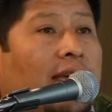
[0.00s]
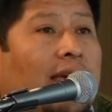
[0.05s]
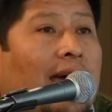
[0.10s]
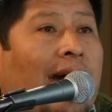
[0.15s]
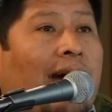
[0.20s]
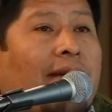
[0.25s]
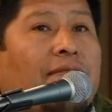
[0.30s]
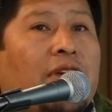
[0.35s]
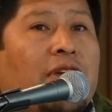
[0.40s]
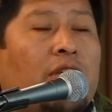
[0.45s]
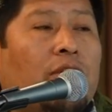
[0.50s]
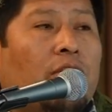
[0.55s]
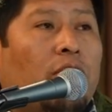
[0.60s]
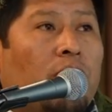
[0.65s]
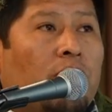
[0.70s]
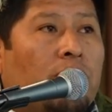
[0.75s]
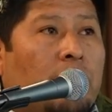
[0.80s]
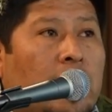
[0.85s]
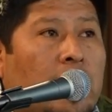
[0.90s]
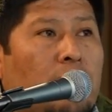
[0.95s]
Ha
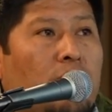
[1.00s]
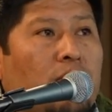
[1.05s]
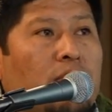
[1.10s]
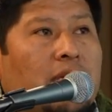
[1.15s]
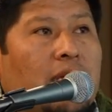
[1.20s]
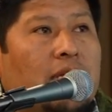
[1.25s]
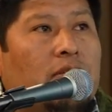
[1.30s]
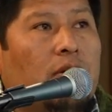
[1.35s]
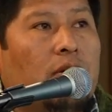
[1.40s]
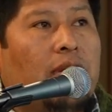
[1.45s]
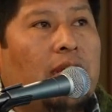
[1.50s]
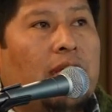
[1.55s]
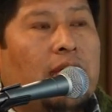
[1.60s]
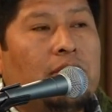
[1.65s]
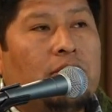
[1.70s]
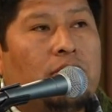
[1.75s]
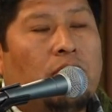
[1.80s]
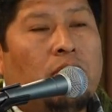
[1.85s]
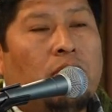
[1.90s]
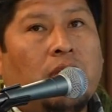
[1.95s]
habido denuncias sobre
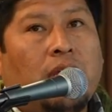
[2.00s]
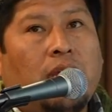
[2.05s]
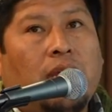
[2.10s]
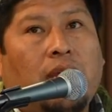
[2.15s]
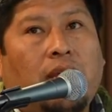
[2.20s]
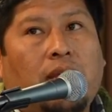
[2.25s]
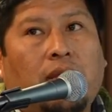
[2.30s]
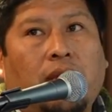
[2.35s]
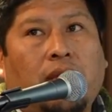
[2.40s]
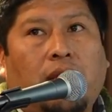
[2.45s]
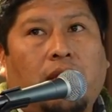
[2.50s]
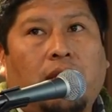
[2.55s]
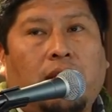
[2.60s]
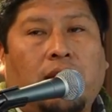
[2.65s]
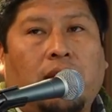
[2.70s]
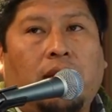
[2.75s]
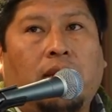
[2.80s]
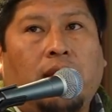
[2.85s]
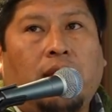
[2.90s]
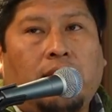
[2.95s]
esto eh,
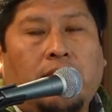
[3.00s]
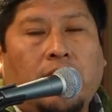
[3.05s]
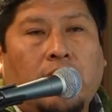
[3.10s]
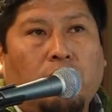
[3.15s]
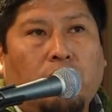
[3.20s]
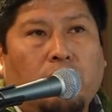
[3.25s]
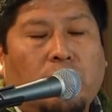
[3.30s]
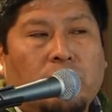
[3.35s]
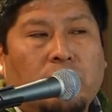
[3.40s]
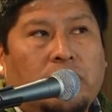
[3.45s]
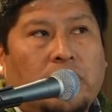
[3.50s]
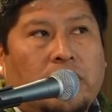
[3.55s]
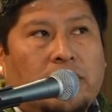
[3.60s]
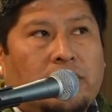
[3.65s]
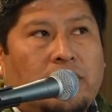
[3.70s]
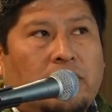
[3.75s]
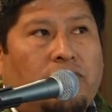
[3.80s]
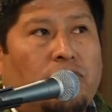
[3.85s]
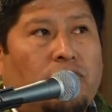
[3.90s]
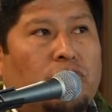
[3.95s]
de, de, algunos
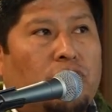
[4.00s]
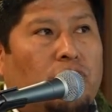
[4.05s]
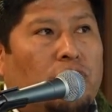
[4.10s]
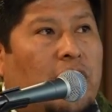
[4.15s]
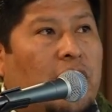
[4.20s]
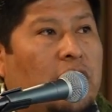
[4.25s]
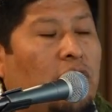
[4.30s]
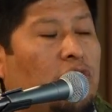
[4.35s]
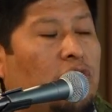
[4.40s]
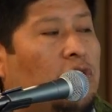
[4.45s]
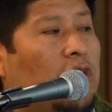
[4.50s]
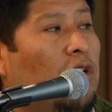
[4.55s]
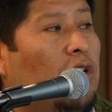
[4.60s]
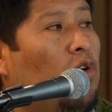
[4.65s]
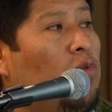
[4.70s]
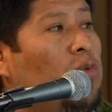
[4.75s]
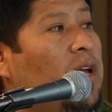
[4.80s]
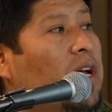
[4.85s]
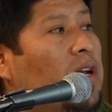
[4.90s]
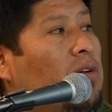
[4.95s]
este, funcionarios del
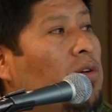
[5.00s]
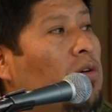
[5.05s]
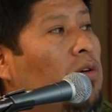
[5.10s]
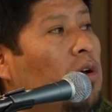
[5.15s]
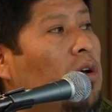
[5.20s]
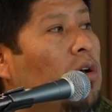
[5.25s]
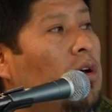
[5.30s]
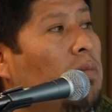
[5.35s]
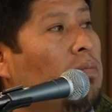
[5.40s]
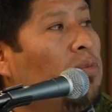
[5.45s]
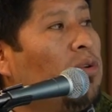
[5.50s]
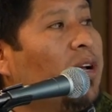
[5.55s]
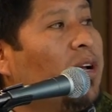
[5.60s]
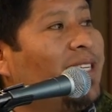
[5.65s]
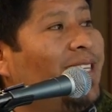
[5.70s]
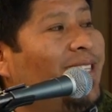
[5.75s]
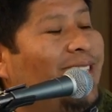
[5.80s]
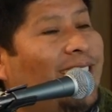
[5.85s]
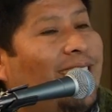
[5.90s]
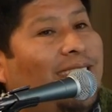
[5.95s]
gobierno, porque
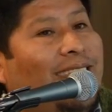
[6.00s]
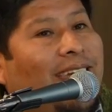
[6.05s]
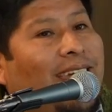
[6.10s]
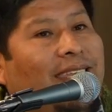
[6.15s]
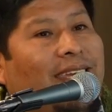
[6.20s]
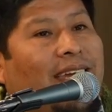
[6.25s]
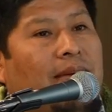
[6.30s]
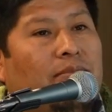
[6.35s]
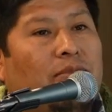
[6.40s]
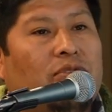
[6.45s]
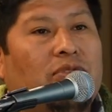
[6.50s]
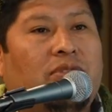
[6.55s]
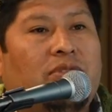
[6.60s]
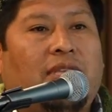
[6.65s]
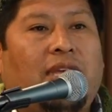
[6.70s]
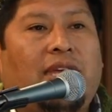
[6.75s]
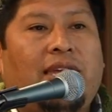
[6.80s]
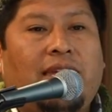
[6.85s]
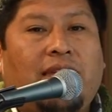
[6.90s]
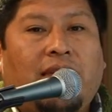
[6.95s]
se trataría, digamos,
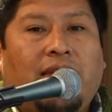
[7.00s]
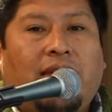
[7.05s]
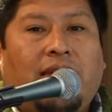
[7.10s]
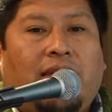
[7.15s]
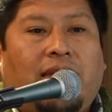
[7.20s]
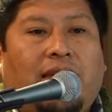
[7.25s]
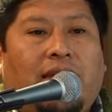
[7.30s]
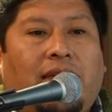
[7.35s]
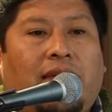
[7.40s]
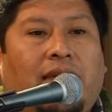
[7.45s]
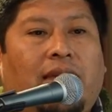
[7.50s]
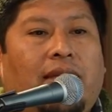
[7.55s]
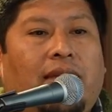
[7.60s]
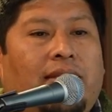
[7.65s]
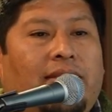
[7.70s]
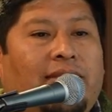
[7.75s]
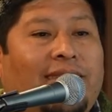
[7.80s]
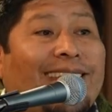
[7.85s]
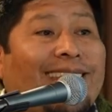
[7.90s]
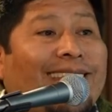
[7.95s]
de
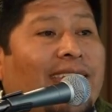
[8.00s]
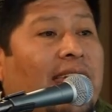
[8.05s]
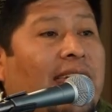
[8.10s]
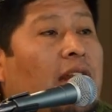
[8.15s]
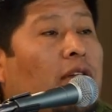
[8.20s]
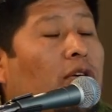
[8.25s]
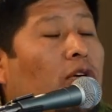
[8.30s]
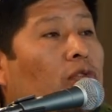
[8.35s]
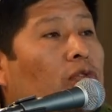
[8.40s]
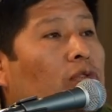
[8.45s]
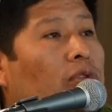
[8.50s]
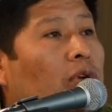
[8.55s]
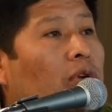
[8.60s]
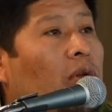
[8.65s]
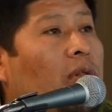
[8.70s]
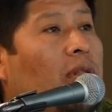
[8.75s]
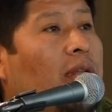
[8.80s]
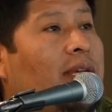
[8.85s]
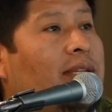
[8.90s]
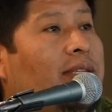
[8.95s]
eh, tener el
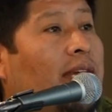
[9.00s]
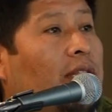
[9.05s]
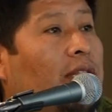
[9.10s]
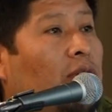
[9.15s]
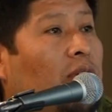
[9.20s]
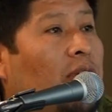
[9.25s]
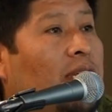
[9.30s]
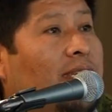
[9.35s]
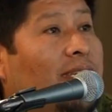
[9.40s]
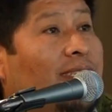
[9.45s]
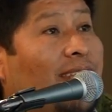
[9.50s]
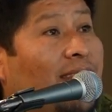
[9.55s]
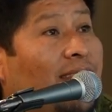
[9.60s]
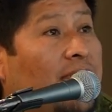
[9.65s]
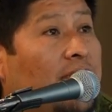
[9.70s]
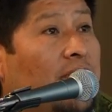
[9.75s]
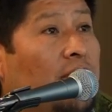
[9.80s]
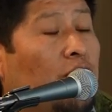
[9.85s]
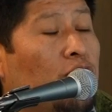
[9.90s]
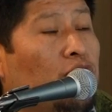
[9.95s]
control de sectores
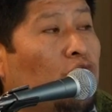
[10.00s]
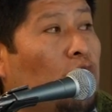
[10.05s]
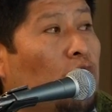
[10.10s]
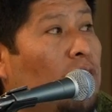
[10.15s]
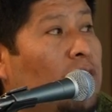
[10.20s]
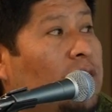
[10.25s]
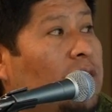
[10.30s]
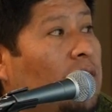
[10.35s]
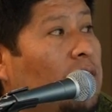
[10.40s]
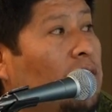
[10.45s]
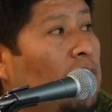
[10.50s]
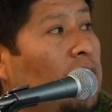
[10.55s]
estratégicos como el sector